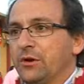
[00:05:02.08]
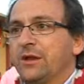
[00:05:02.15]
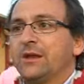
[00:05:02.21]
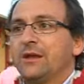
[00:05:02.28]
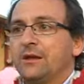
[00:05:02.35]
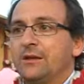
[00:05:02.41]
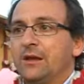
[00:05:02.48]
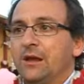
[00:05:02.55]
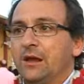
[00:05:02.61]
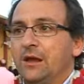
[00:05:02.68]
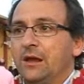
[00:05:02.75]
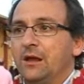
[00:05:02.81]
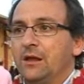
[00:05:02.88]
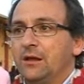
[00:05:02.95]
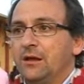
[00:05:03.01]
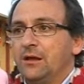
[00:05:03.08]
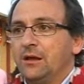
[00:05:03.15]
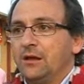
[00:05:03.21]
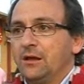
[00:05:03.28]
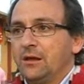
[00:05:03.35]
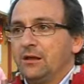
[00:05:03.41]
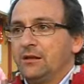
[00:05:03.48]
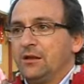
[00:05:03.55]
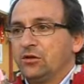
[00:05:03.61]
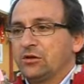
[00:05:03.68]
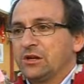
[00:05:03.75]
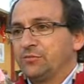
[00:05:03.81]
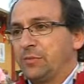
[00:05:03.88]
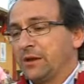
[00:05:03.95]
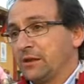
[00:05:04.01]
pues, de, de,
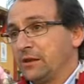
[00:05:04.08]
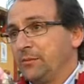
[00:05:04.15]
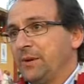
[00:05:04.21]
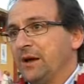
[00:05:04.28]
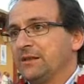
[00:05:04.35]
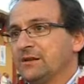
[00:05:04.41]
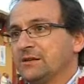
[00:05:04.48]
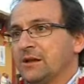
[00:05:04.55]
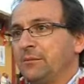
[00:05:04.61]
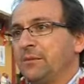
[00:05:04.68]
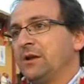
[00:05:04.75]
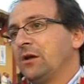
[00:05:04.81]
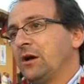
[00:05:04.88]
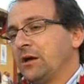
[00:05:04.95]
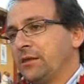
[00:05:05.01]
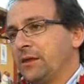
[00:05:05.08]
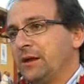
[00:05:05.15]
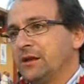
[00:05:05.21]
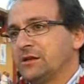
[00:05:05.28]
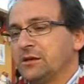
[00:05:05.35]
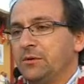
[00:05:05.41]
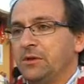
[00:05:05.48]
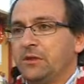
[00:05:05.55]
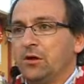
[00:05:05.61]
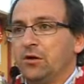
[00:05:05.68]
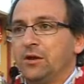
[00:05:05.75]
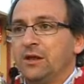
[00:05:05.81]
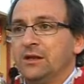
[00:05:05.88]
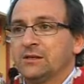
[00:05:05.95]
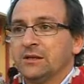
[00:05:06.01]
otros participantes que han venido a hacer
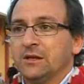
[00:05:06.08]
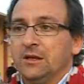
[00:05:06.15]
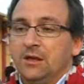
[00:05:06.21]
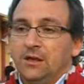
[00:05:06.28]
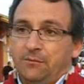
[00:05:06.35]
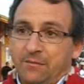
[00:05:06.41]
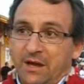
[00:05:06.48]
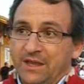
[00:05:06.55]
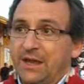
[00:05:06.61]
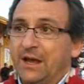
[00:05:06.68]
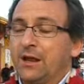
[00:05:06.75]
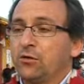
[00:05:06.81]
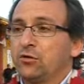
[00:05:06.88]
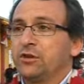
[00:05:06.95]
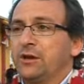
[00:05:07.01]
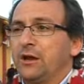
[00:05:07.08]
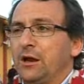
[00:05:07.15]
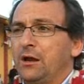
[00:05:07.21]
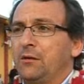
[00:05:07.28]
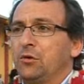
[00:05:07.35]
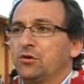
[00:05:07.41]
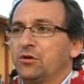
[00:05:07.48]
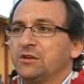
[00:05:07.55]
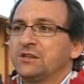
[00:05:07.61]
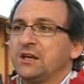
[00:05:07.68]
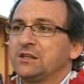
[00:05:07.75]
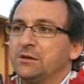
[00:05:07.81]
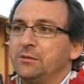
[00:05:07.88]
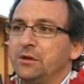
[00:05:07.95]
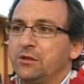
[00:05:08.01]
exhibiciones. Mañana continuaremos con esa
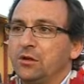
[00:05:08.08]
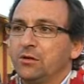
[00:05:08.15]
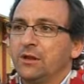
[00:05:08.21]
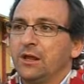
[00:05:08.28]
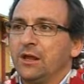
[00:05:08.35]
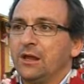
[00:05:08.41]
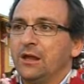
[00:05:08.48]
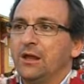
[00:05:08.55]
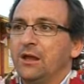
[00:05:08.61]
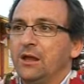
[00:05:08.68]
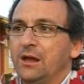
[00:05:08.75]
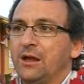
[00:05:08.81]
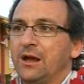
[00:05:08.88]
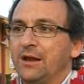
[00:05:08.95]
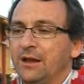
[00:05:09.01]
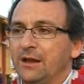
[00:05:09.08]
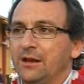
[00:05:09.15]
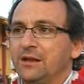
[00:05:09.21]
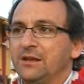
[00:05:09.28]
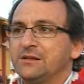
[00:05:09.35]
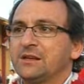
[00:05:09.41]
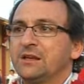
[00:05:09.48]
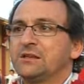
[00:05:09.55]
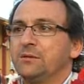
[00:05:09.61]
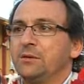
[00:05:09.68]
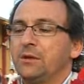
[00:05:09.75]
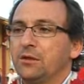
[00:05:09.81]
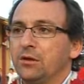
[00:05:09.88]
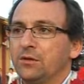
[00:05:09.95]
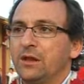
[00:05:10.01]
exhibición de canina y esa
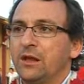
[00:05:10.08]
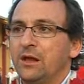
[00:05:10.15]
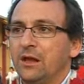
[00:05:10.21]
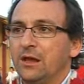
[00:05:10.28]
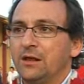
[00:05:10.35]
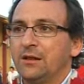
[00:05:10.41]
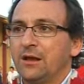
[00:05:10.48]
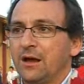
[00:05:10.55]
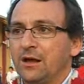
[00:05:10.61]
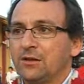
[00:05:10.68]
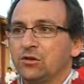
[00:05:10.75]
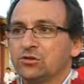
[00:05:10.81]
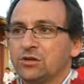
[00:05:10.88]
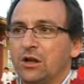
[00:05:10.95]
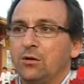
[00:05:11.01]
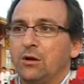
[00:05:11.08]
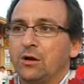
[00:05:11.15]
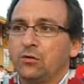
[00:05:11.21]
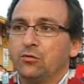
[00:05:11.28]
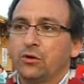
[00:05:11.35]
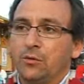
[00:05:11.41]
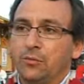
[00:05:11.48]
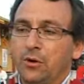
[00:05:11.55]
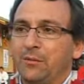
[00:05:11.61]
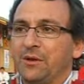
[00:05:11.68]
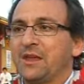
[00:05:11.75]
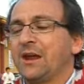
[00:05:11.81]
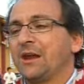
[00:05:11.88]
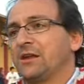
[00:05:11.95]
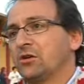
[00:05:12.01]
exhibición de, gatos a lo largo uno por la
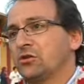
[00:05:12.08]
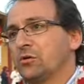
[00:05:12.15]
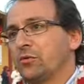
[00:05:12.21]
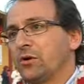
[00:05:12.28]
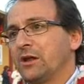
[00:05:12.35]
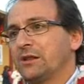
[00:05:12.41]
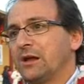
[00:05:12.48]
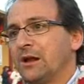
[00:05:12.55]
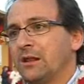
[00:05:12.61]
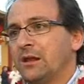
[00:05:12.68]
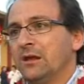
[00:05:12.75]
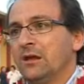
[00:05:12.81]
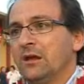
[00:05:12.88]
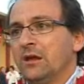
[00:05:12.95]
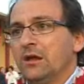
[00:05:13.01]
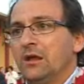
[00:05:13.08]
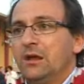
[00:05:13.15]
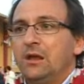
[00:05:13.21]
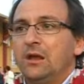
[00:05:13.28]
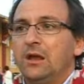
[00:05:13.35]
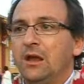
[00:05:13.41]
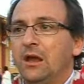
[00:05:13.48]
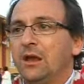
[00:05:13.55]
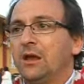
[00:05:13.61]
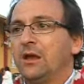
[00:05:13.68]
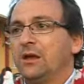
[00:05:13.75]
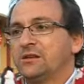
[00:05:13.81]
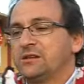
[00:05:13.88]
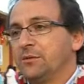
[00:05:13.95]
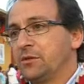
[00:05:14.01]
mañana y otro por la tarde y
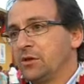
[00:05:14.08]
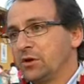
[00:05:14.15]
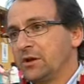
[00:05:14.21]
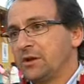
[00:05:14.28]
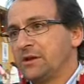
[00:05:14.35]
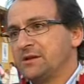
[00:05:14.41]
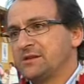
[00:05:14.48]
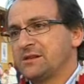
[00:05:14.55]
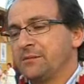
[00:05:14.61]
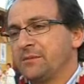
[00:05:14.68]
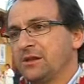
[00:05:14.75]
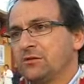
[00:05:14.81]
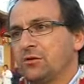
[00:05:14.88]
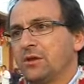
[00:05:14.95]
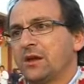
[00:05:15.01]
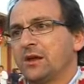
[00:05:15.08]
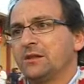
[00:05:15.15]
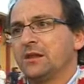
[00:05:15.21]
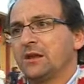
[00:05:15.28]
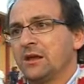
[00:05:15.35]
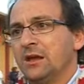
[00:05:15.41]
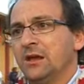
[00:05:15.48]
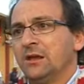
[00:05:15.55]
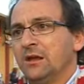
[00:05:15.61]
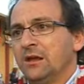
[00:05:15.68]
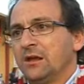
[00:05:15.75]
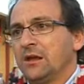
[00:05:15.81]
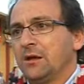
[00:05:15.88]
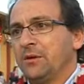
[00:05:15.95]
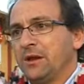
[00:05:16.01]
eh, exhibiciones de distramiento de gente que,
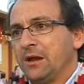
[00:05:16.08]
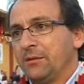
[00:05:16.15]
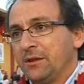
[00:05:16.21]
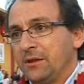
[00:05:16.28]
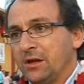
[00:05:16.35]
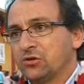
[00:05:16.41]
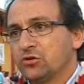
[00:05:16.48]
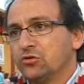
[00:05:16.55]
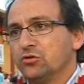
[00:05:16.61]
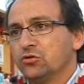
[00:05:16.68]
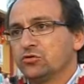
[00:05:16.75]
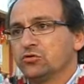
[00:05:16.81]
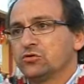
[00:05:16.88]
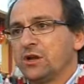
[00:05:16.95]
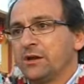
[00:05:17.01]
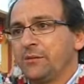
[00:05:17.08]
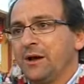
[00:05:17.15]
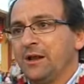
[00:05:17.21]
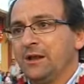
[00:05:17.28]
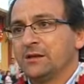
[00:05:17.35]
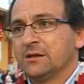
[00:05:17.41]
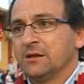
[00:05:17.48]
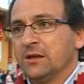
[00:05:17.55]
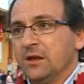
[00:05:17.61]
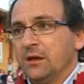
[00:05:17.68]
viene a vender sus animales.